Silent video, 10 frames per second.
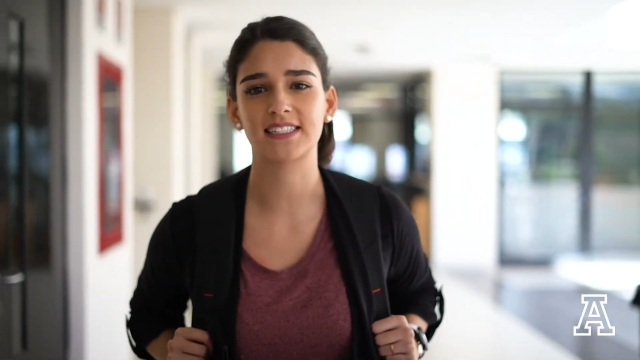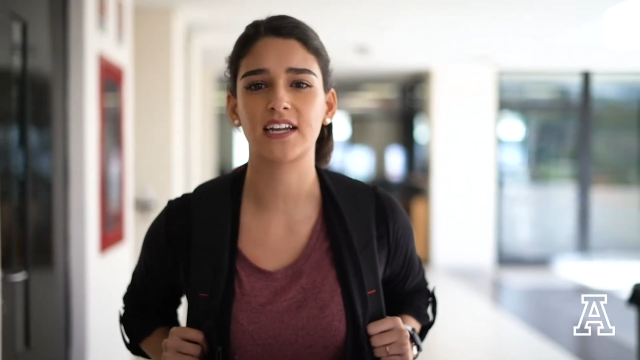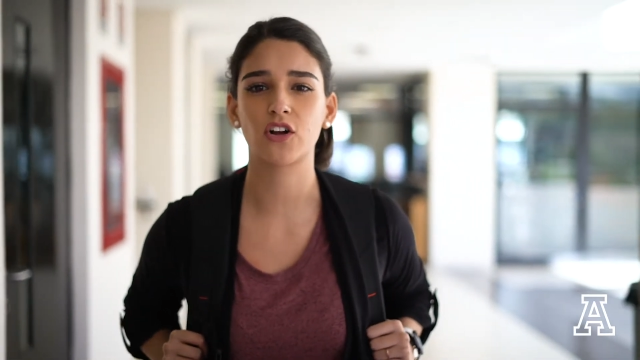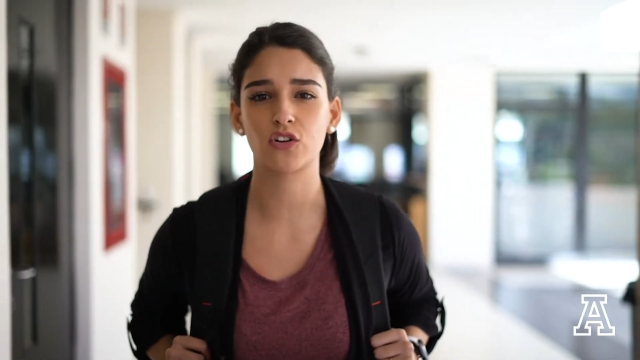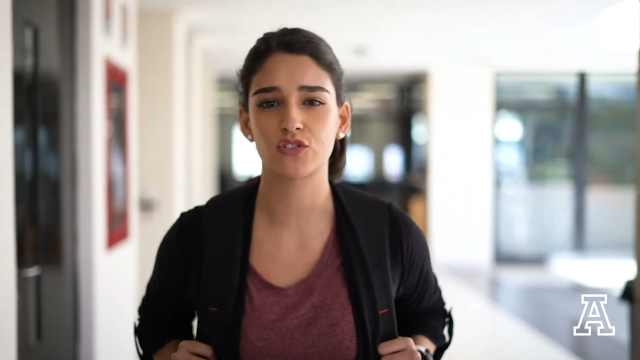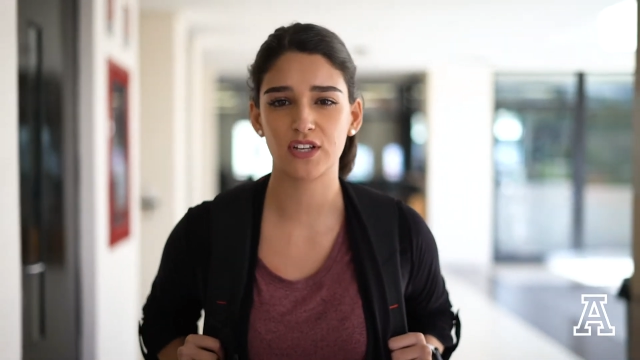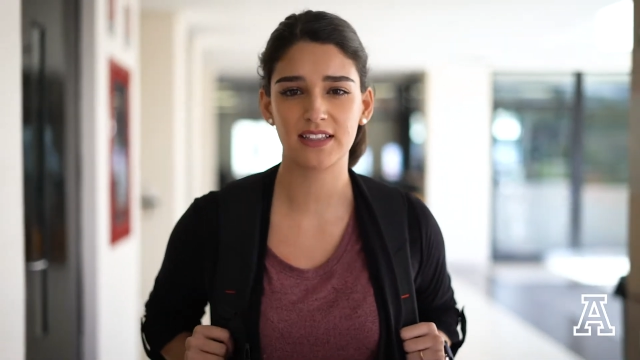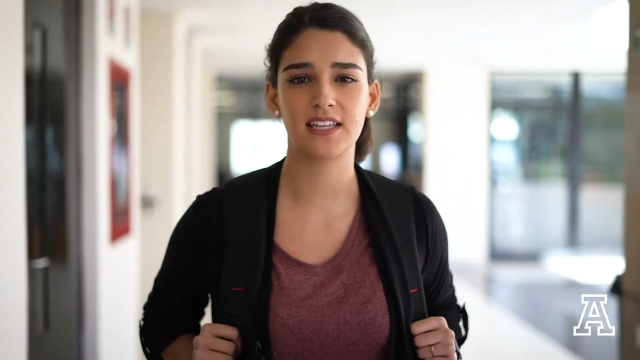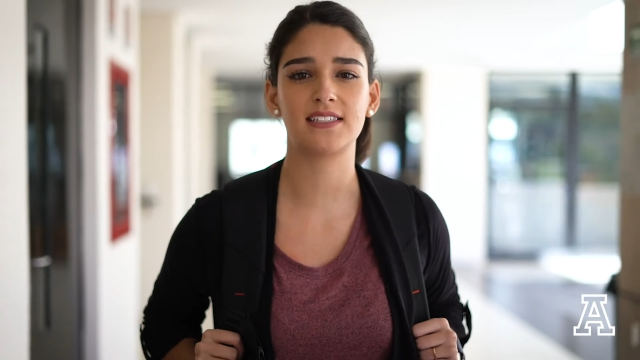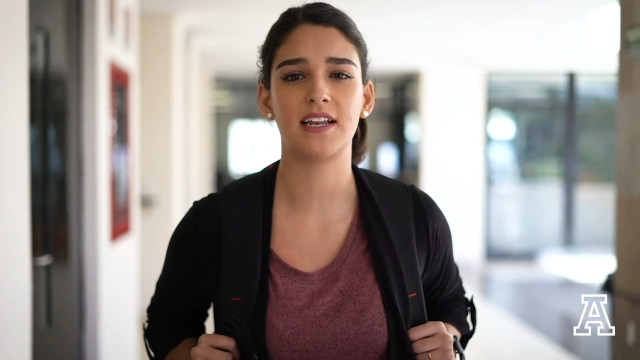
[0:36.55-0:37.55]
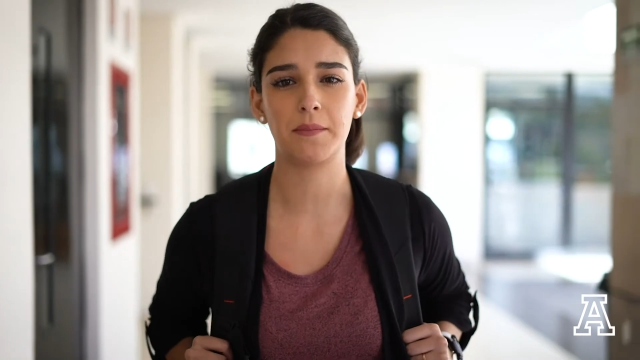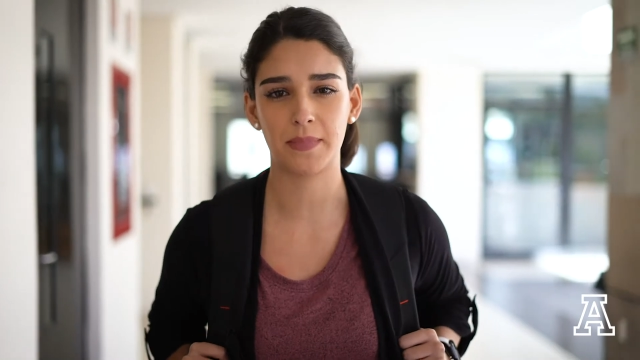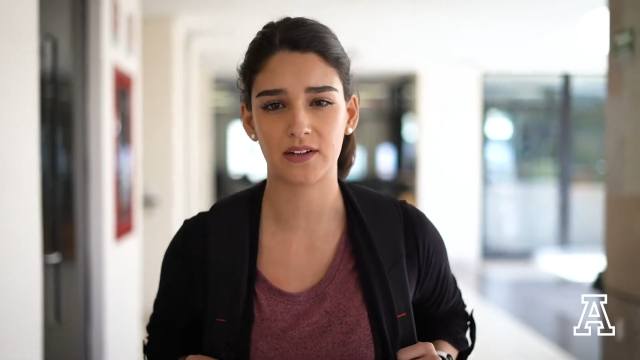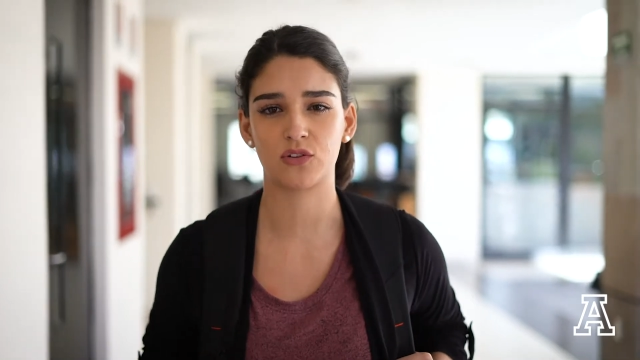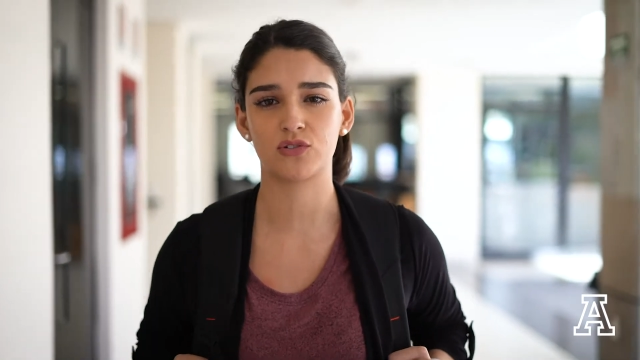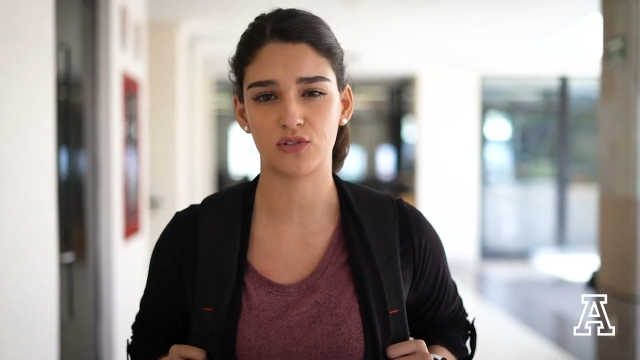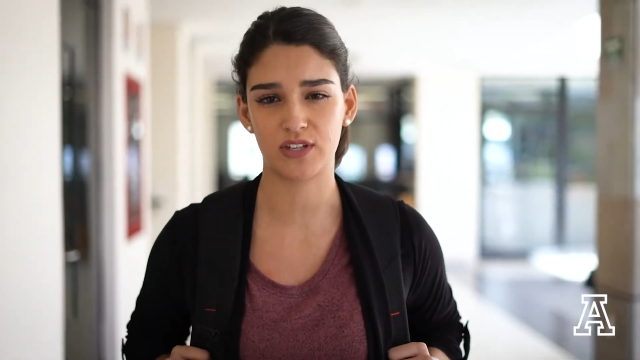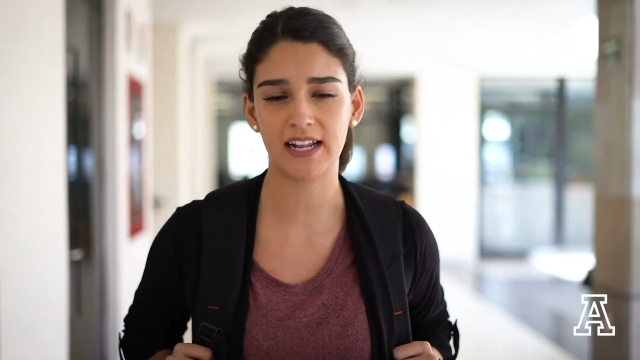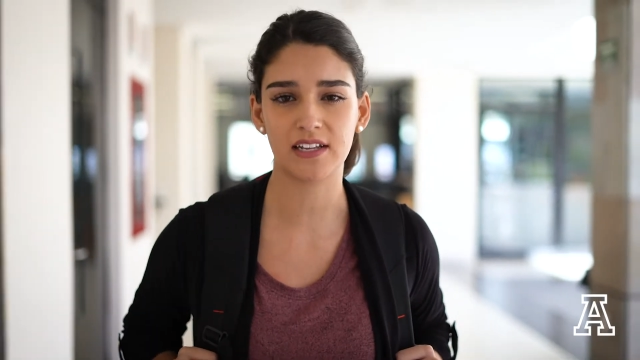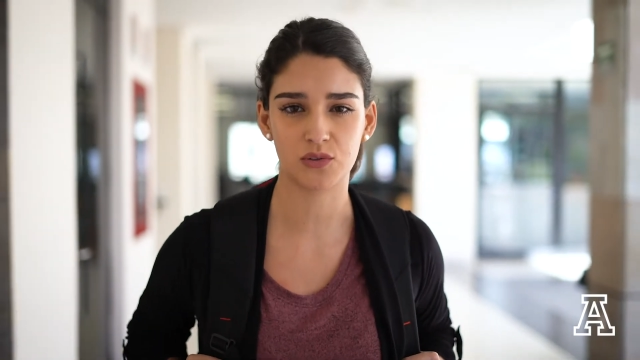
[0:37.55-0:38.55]
que estén conscientes del impacto
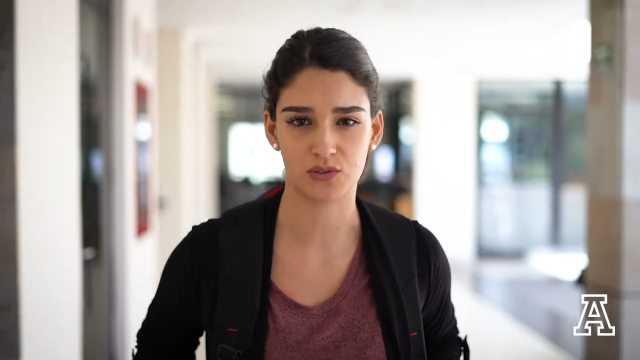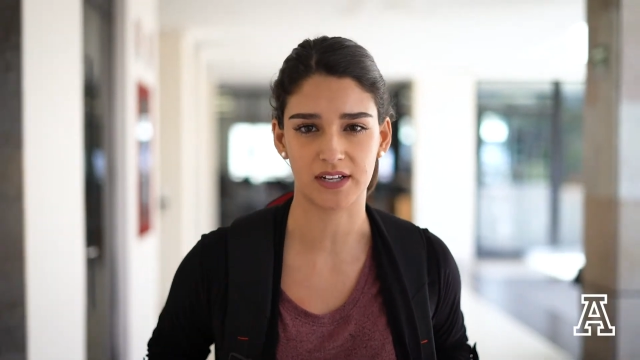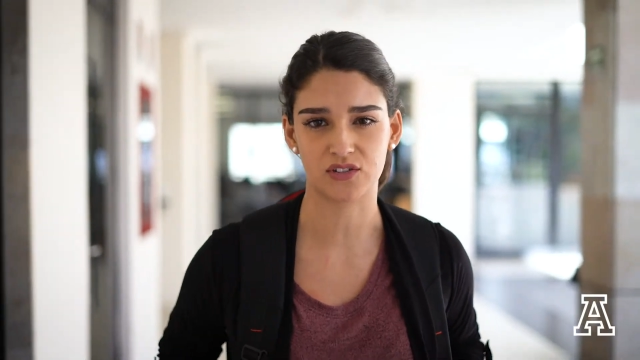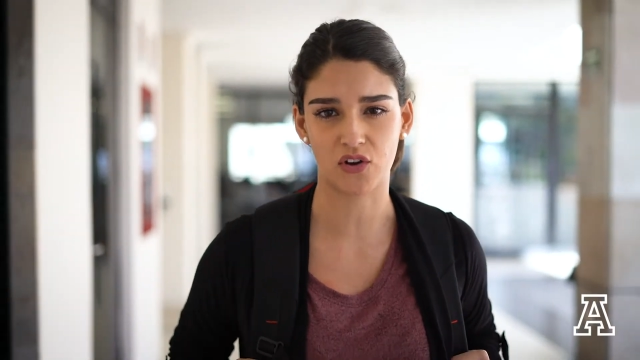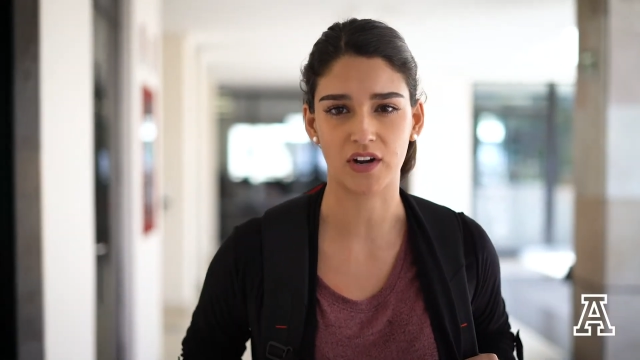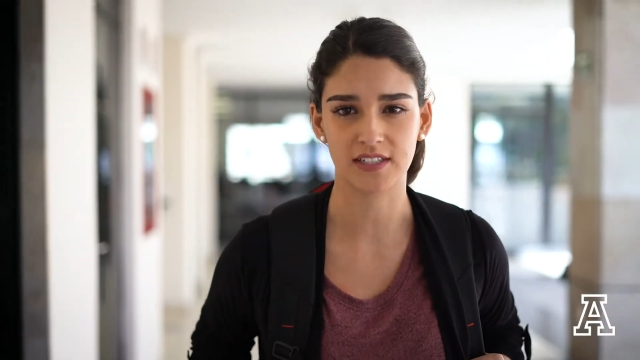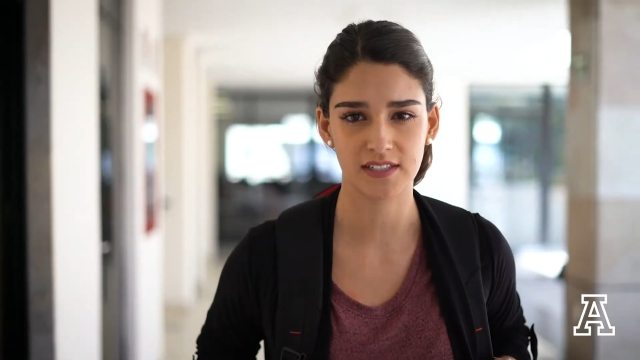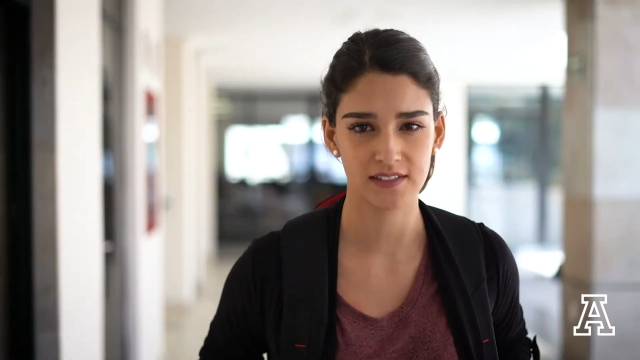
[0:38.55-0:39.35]
social de sus acciones.